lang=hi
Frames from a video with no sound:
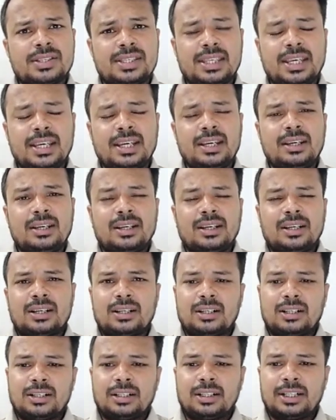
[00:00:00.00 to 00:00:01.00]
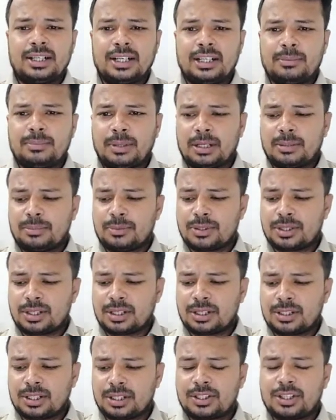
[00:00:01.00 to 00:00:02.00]
से गणित पाठ पुस्तक
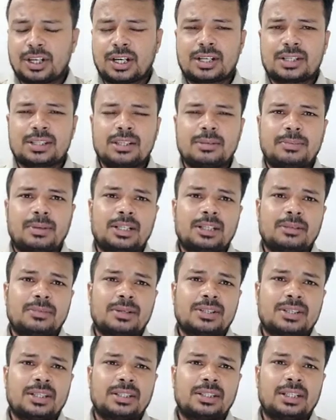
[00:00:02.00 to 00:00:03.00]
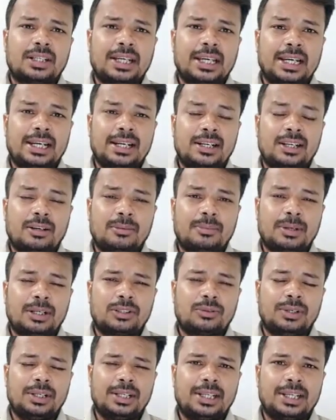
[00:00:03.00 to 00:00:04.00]
अच्छा चार से पाठ क्रमांक सत्रह कैलेंडर पाठ
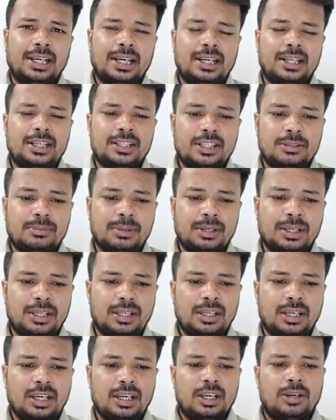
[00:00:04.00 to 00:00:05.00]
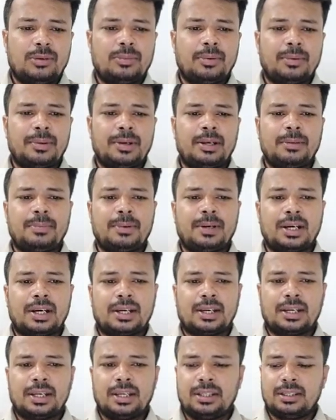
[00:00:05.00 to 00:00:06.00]
को लेके आए हैं जिसमें कि विभिन्न प्रकार
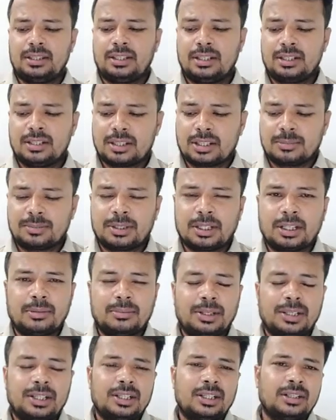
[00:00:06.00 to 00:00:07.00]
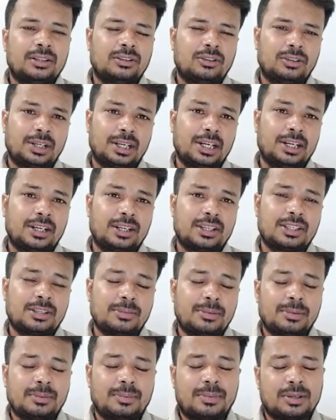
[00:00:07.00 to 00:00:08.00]
के दिन सप्ताह महीना और कैलेंडर से
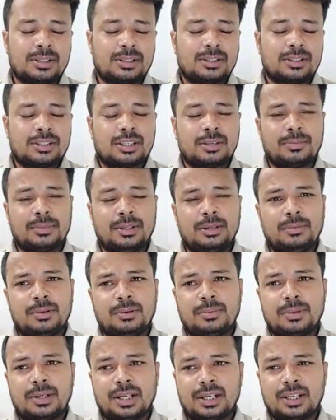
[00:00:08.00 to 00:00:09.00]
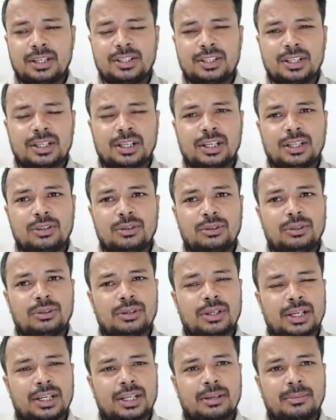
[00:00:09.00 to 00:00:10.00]
संबंधित विभिन्न प्रकार की जानकारी को
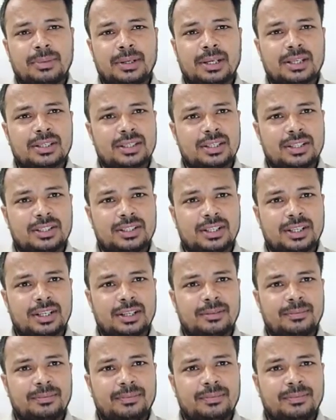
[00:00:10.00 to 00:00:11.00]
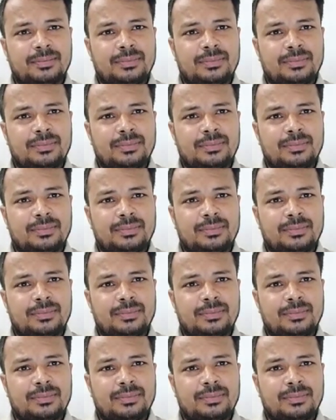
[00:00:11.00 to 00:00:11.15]
दोहराने का प्रयास किया जा रहा है